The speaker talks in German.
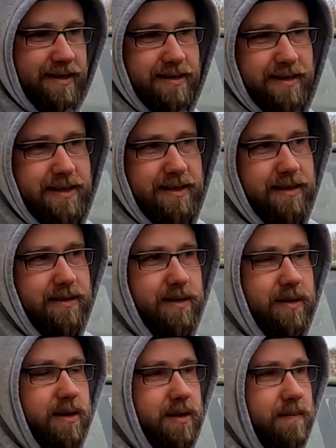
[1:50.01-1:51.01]
an sich
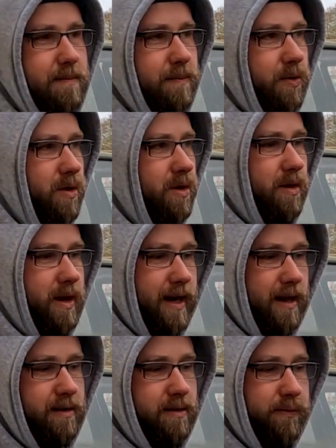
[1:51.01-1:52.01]
ähm, noch
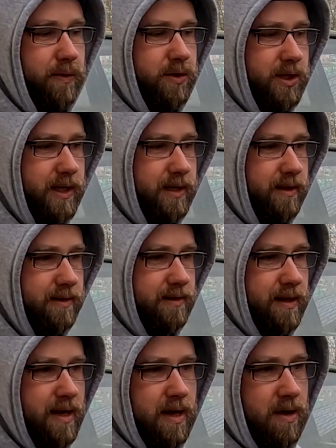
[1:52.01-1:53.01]
relativ vollständig
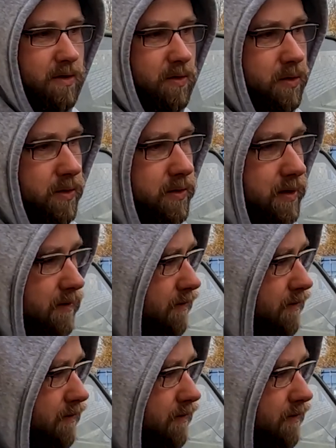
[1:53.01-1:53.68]
ist und